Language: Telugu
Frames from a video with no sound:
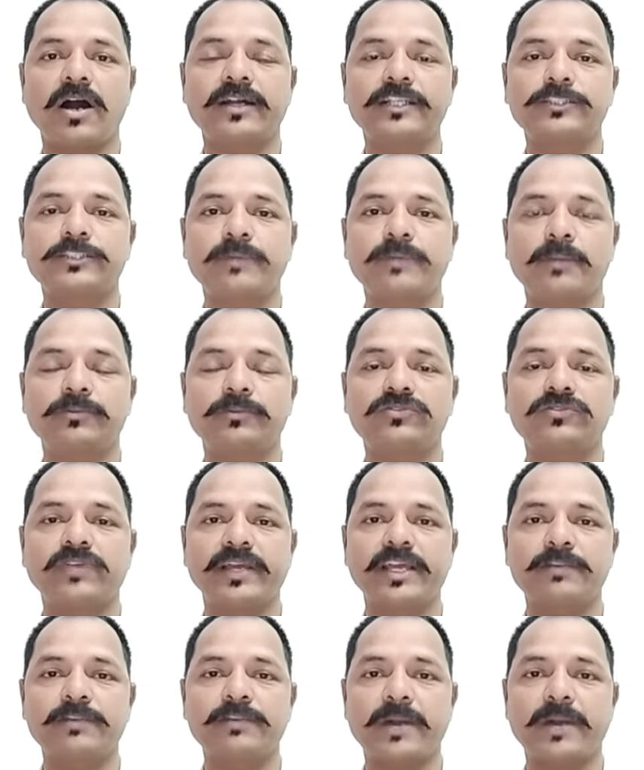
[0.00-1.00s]
కాంగ్రెస్
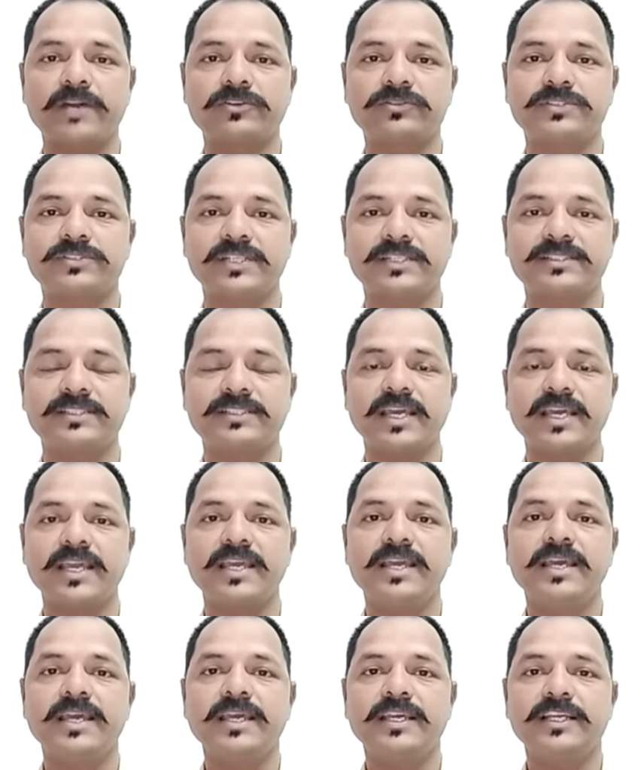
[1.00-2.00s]
ప్రభుత్వ ఏర్పాటు చేస్తే
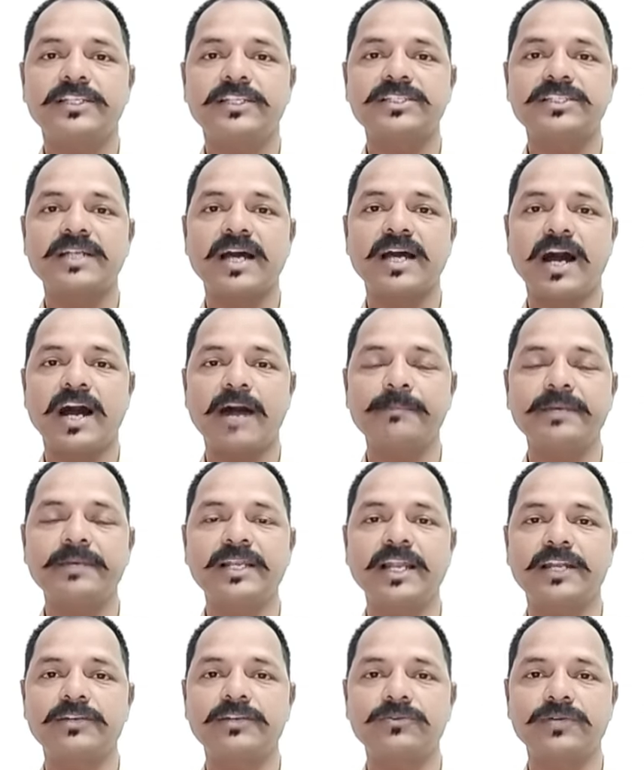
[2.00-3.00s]
ఇచ్చిన
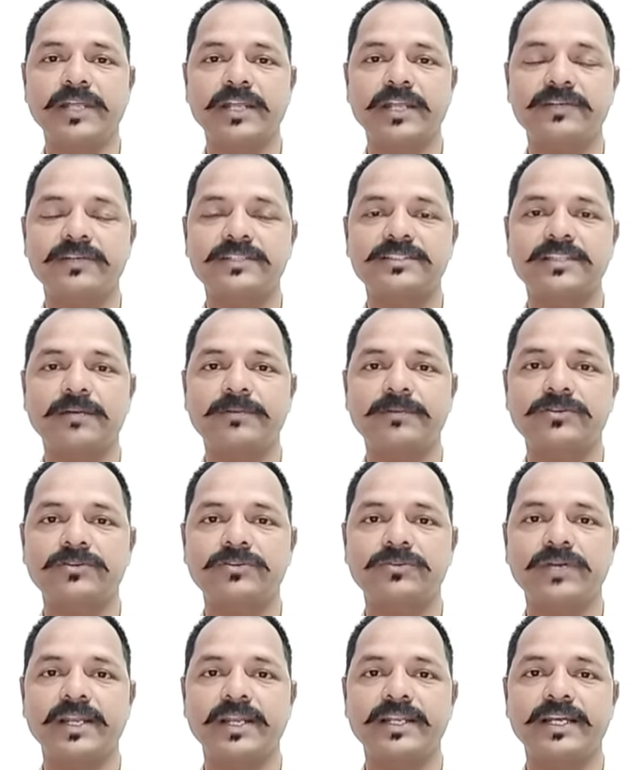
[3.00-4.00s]
హామీలను
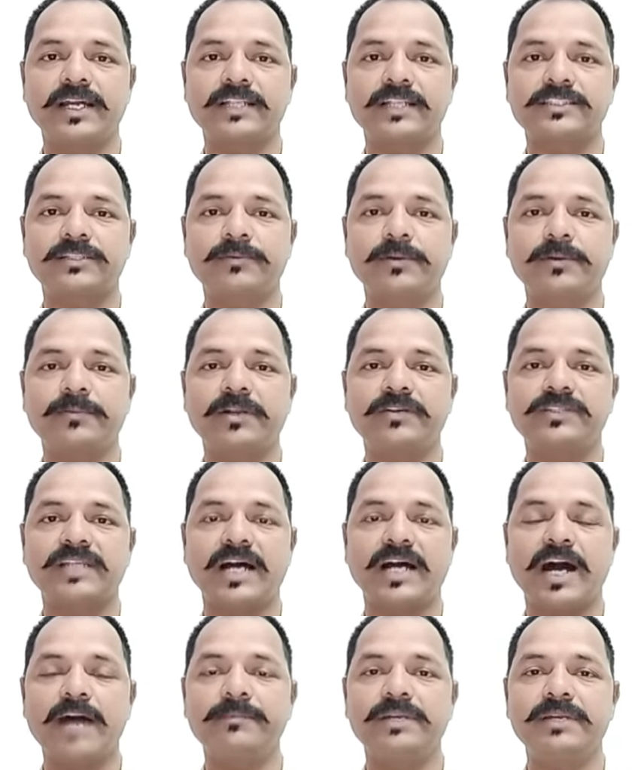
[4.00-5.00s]
నెరవేర్స్తామంటూ ఎన్నికల సమయంలో అయితే
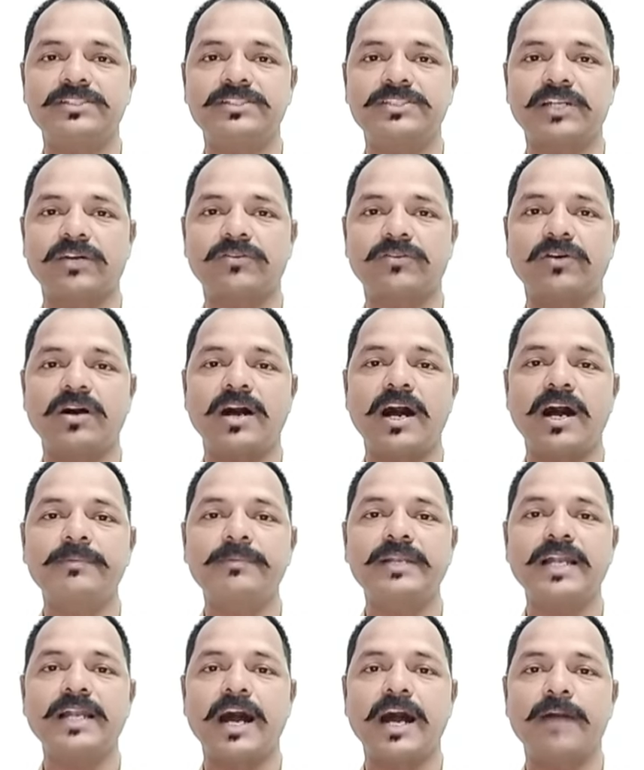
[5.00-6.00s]
హామీలు ఇచ్చారో ఆ
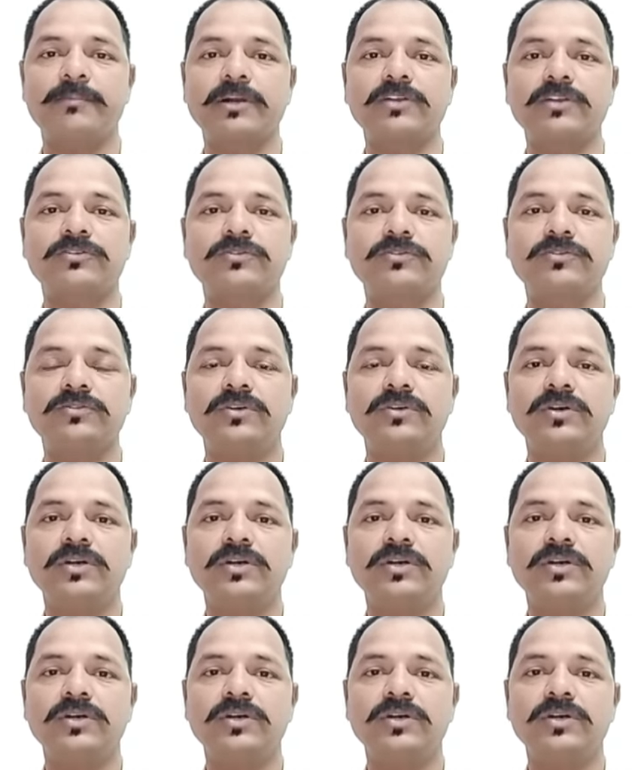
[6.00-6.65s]
హామీల అమలుకు